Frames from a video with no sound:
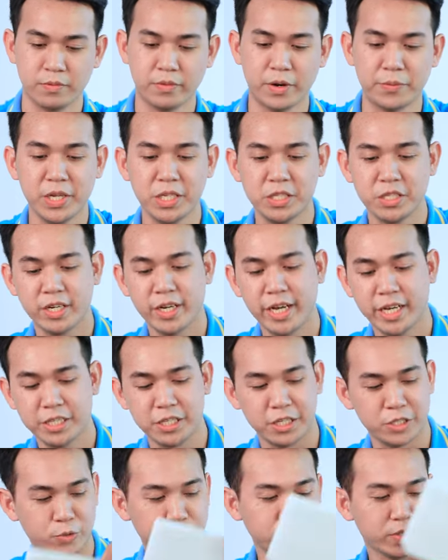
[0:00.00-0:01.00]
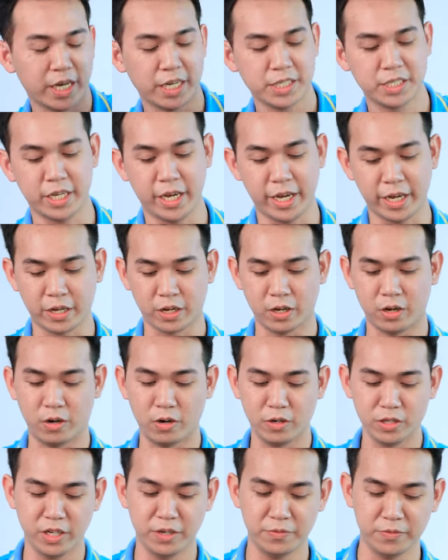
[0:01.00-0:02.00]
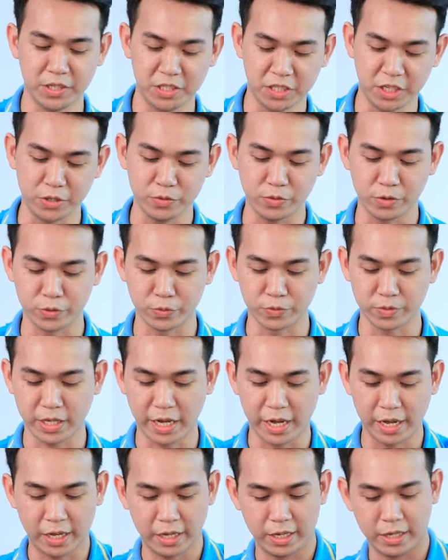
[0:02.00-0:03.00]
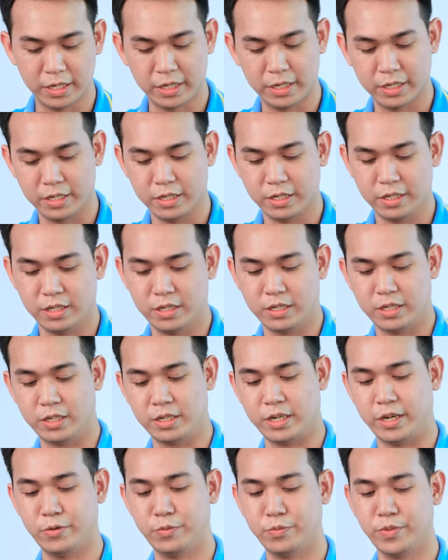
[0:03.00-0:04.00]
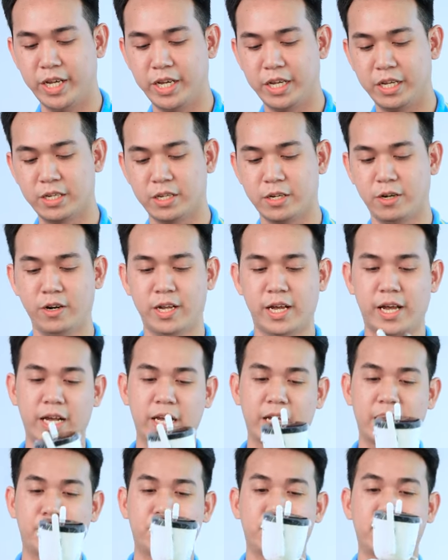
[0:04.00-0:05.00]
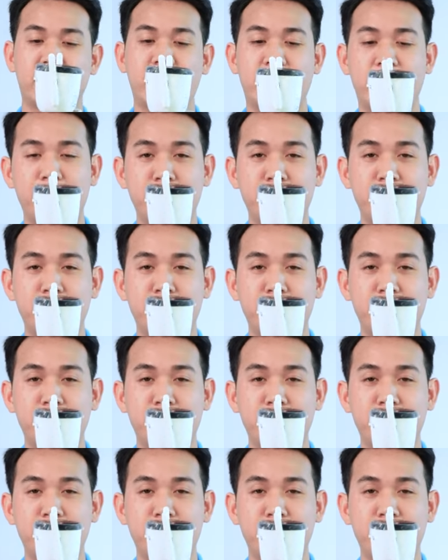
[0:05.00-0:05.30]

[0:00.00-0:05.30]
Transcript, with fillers: và bên dưới đây thì chúng ta sẽ có nhân vật chính của chúng ta ngày hôm nay đó là camera